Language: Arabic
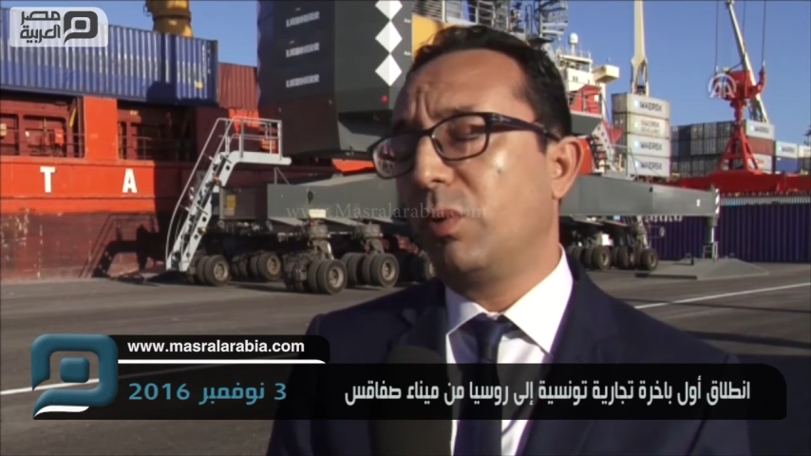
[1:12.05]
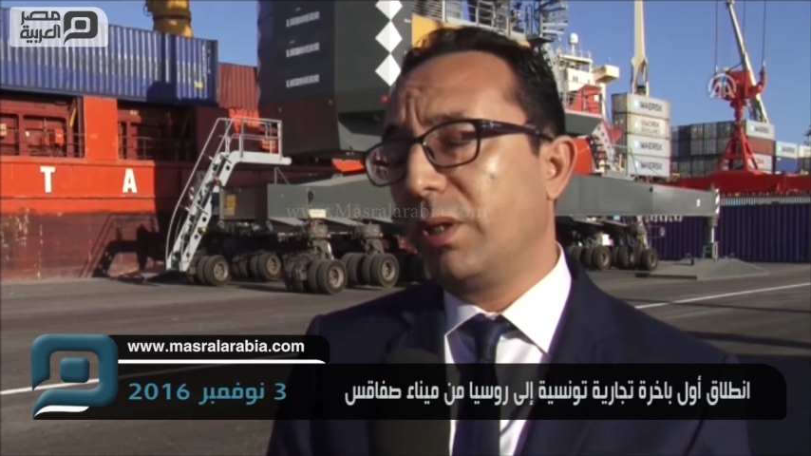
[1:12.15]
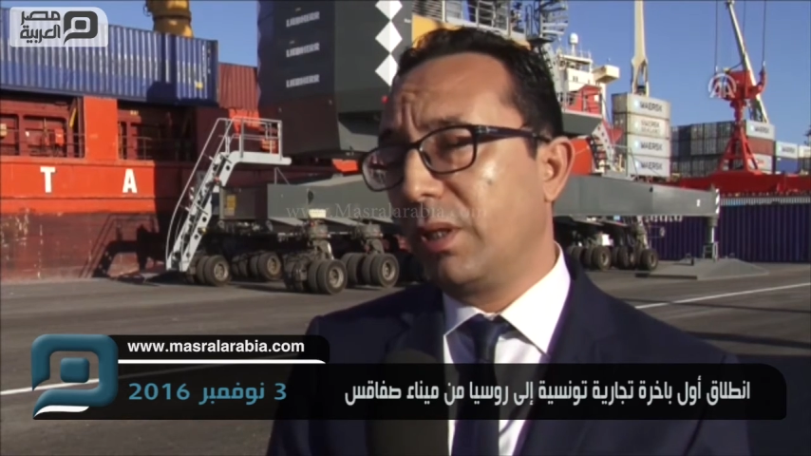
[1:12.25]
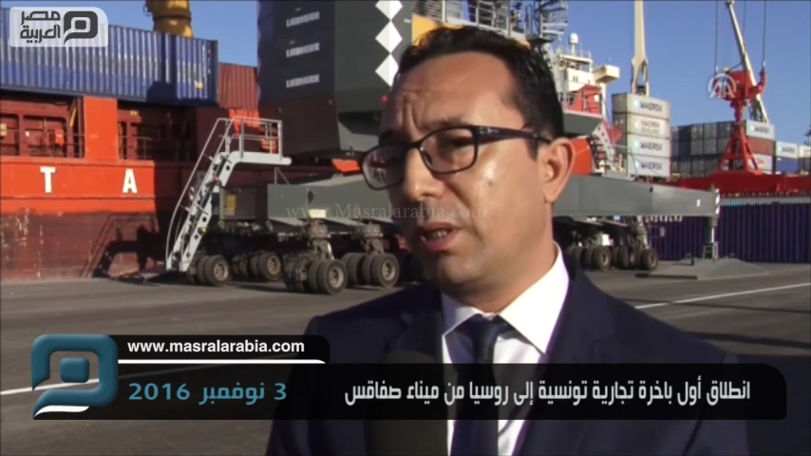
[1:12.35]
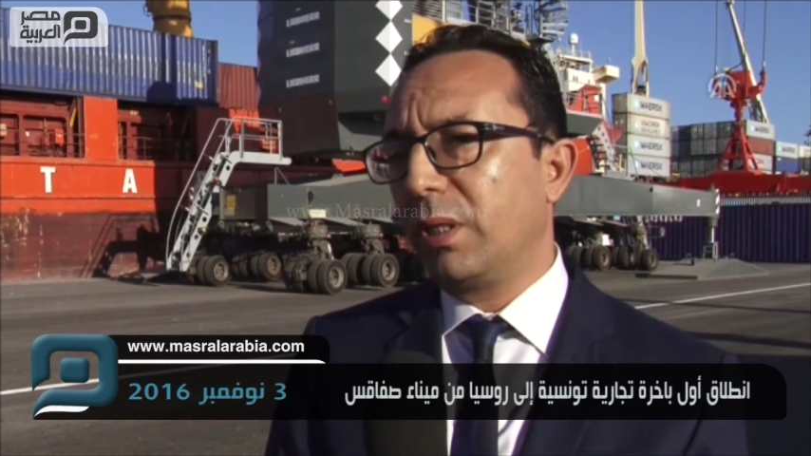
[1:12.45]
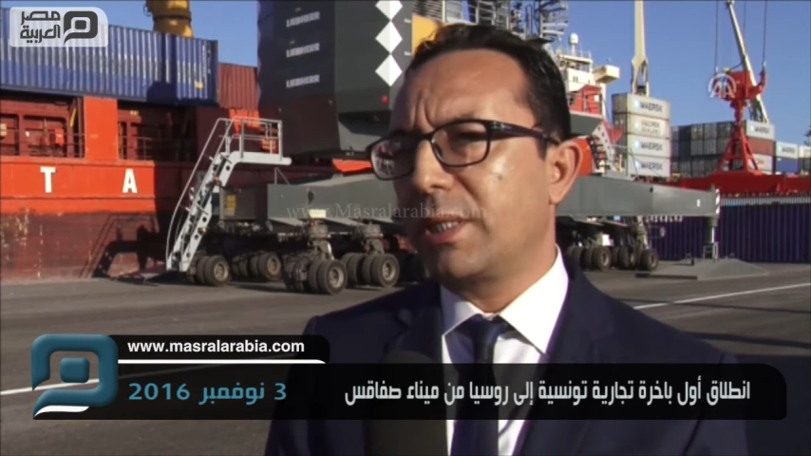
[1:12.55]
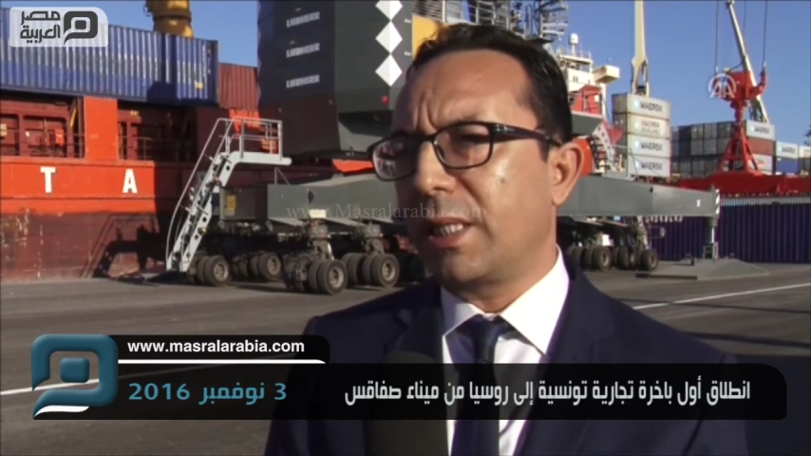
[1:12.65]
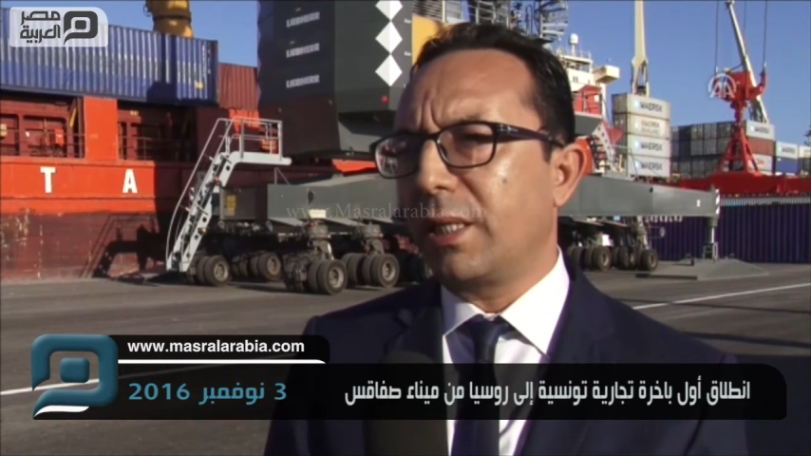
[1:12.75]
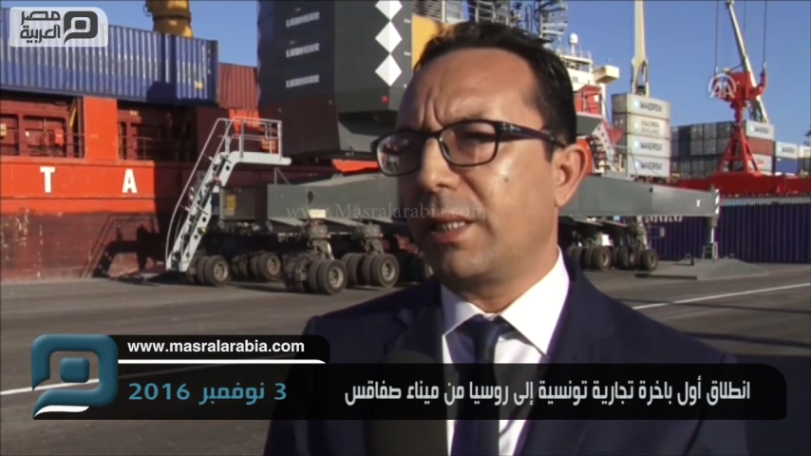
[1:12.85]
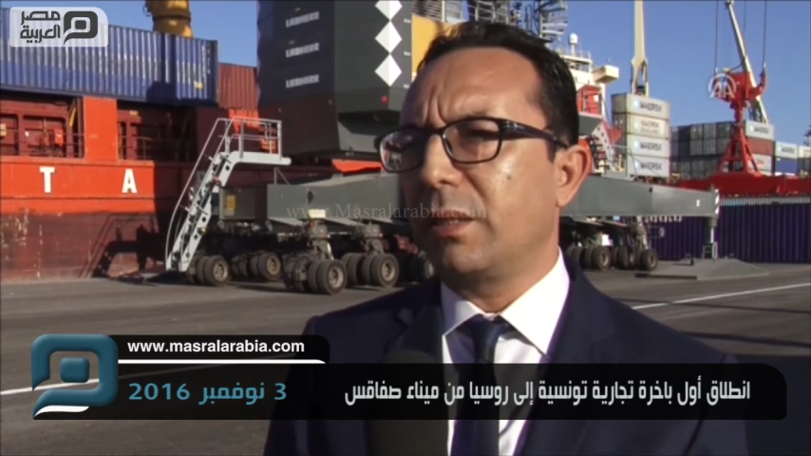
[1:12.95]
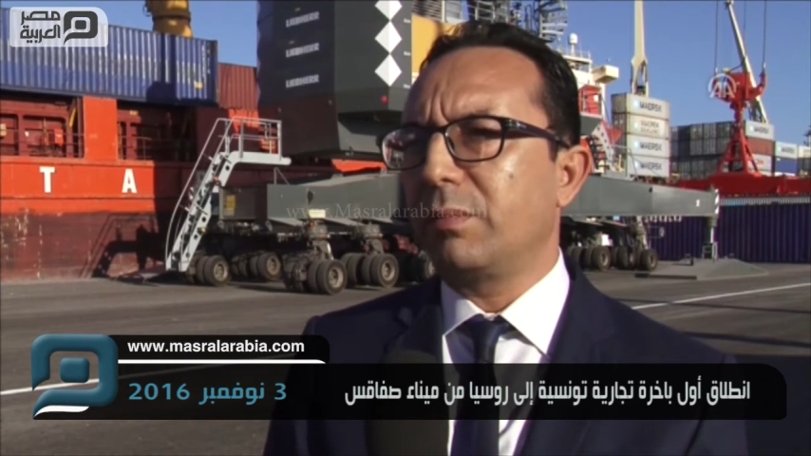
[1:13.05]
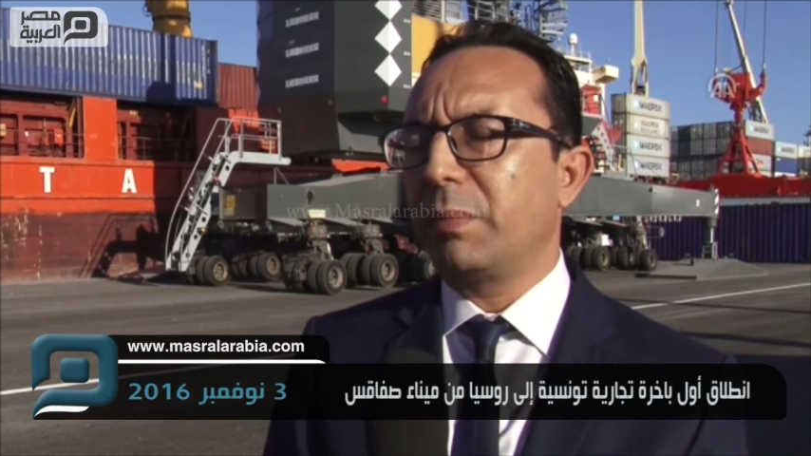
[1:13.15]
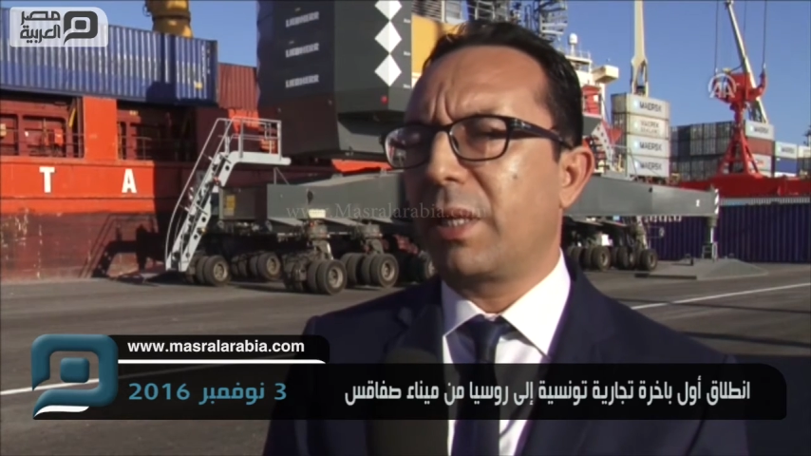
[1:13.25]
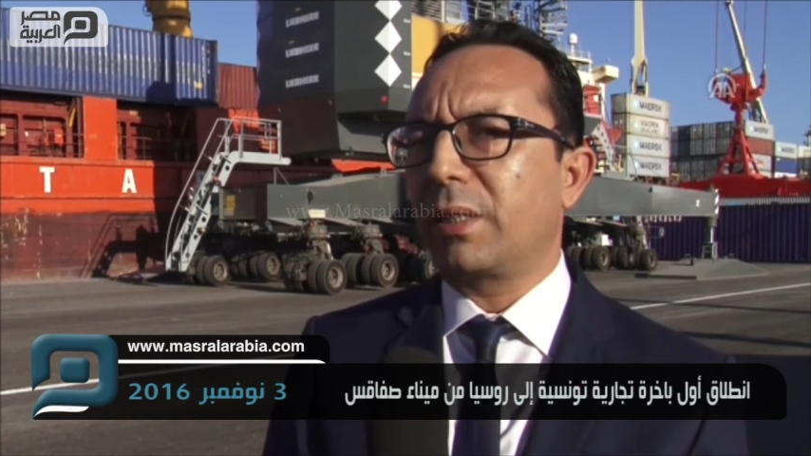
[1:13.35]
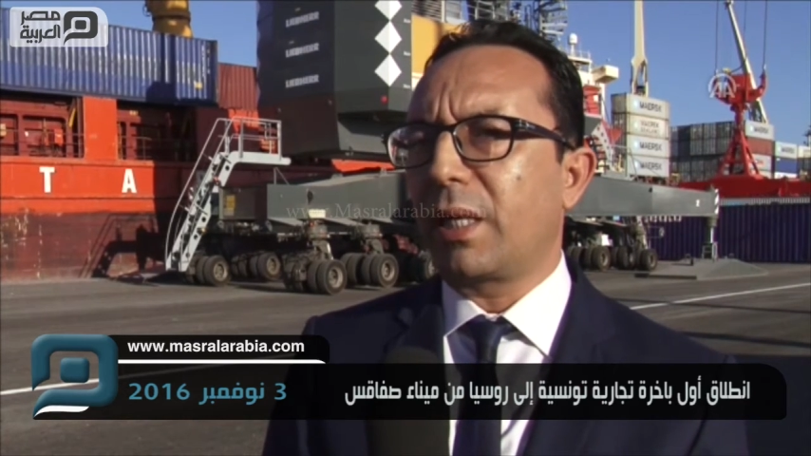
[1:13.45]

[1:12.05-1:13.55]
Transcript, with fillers: والصادرات تمثل